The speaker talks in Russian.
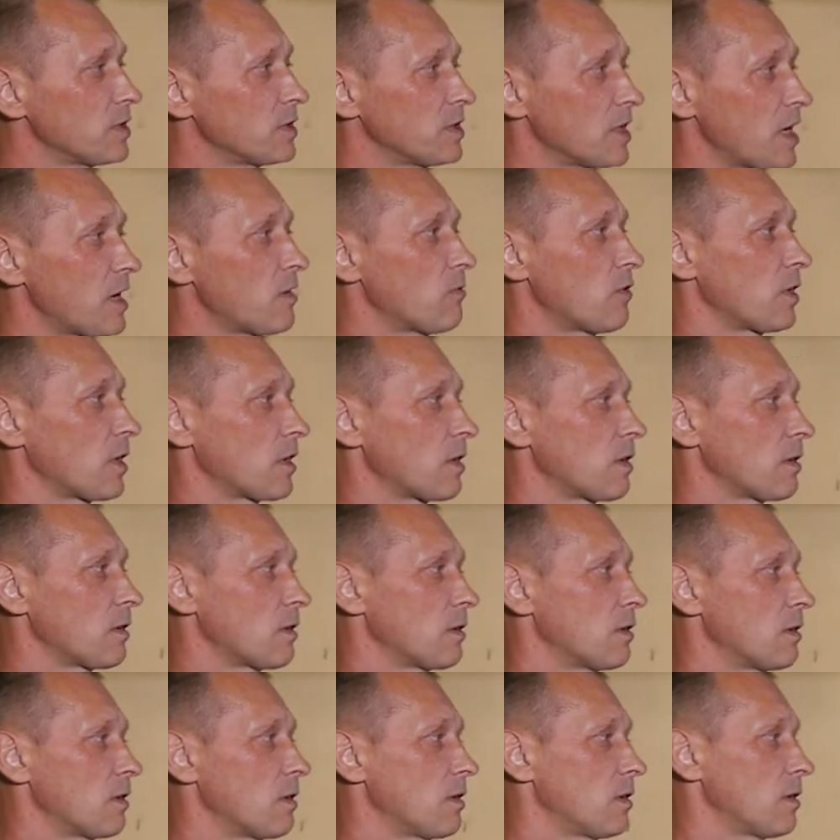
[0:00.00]
навык –
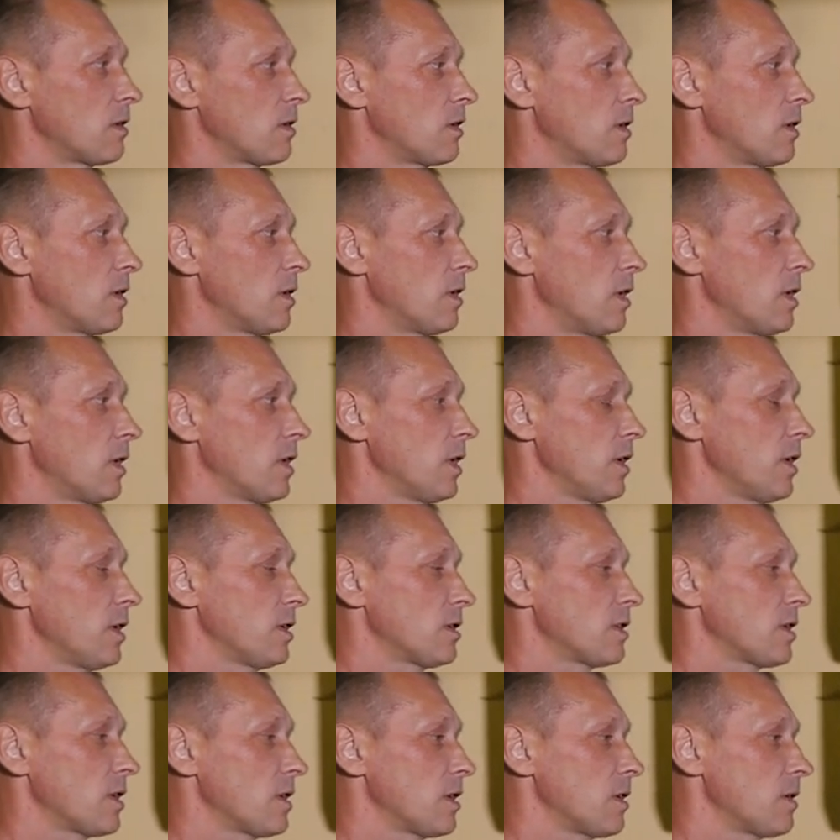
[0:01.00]

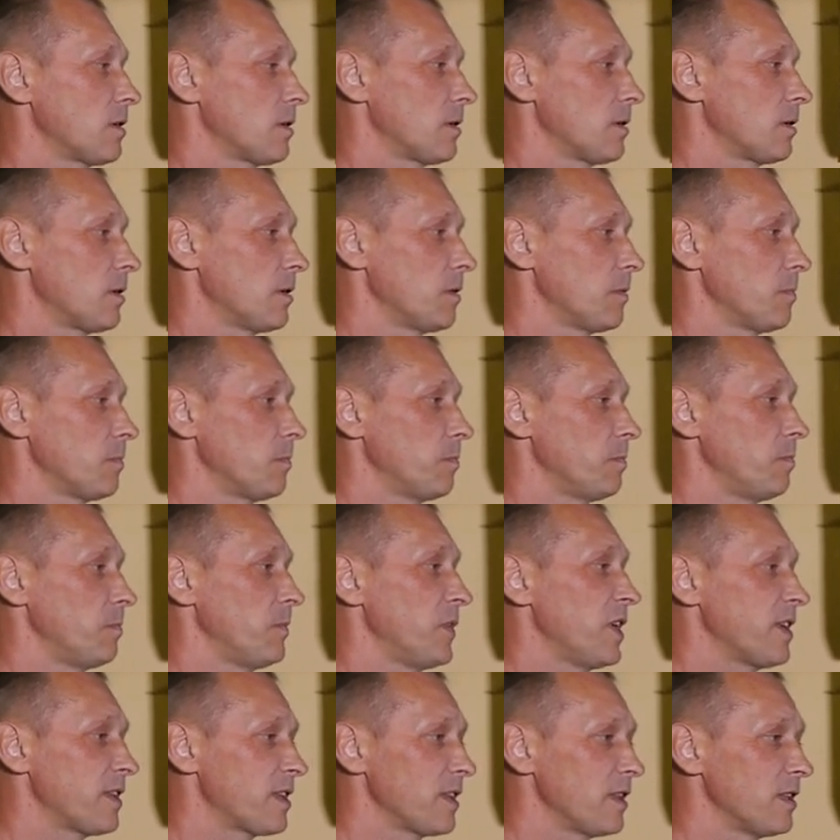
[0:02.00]
это
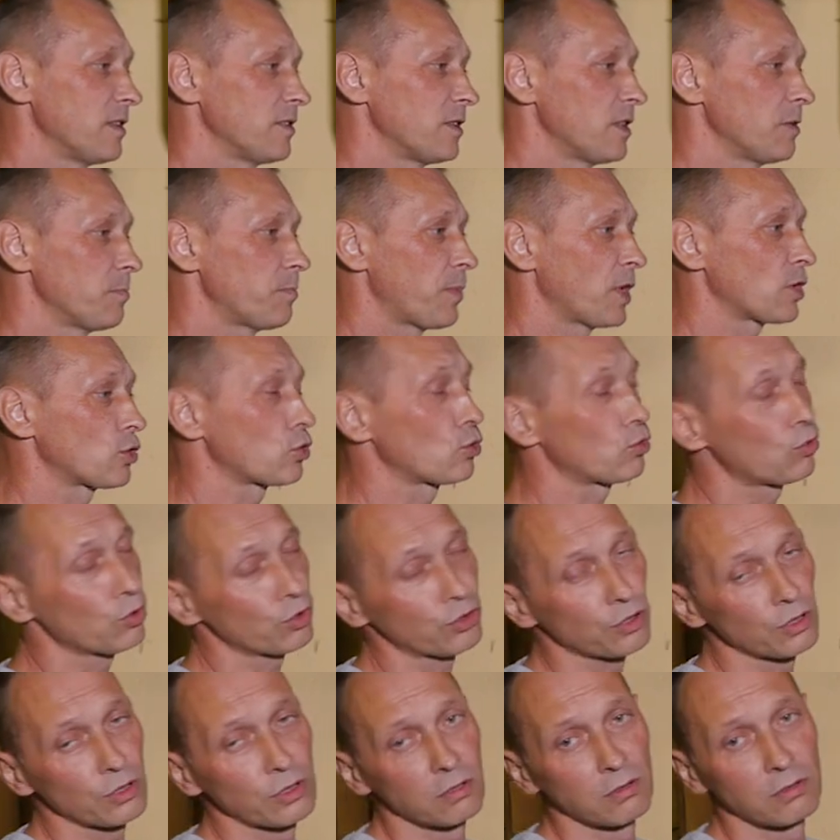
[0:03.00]
медленный
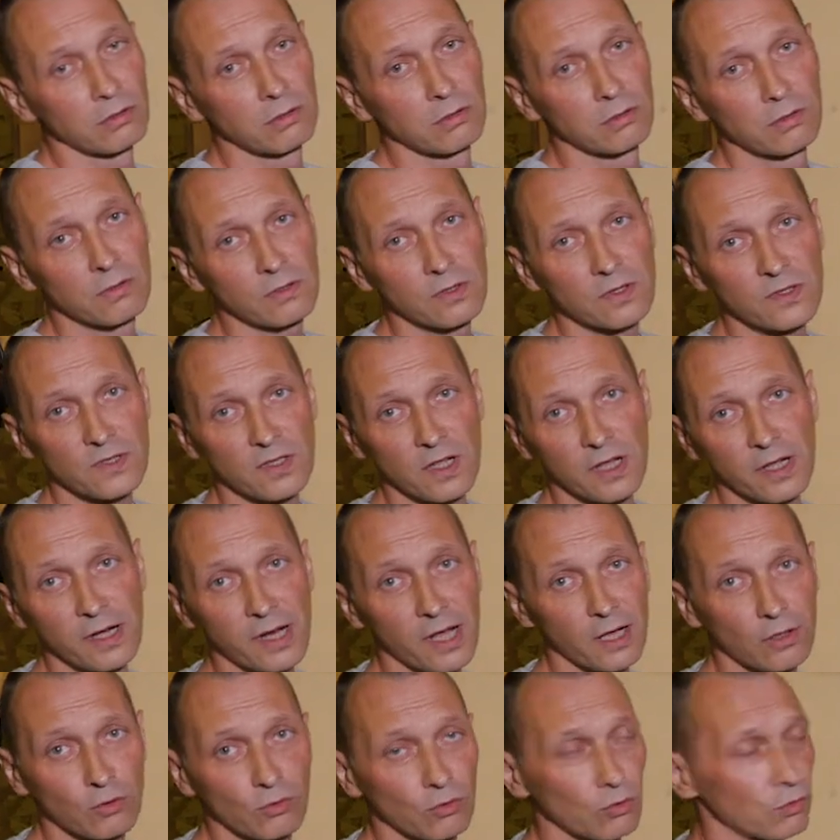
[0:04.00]
подход к
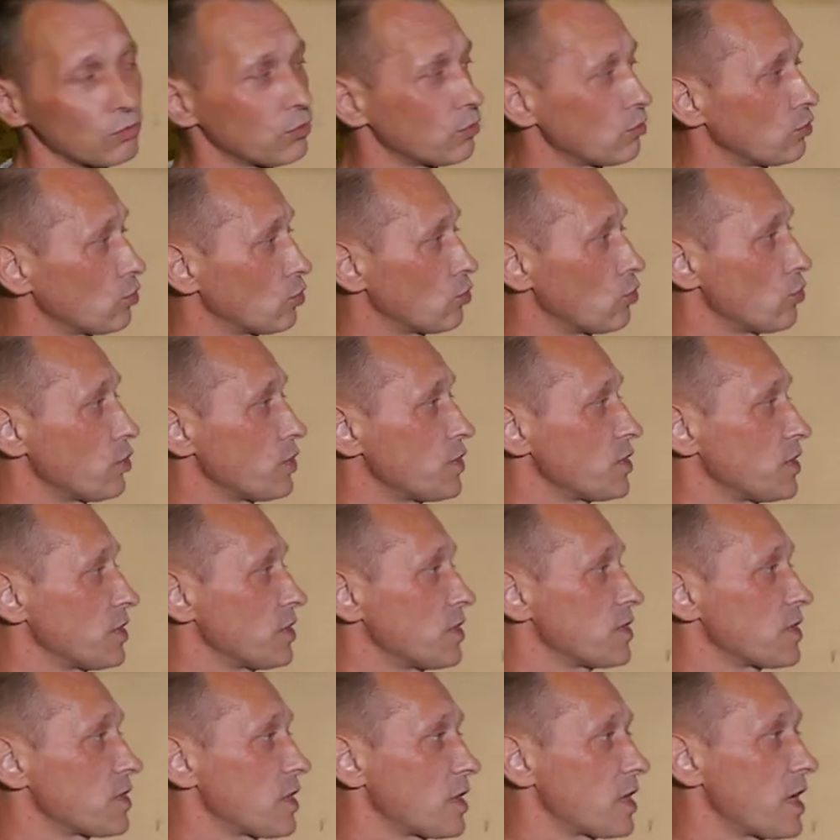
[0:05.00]
снаряду. То есть
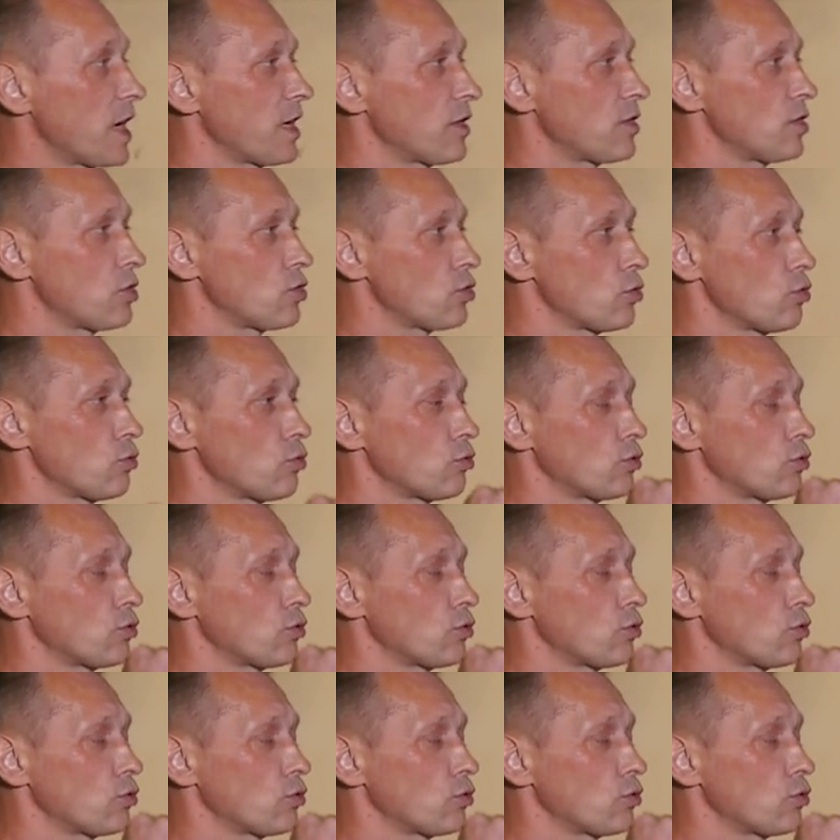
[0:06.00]
не старайтесь ее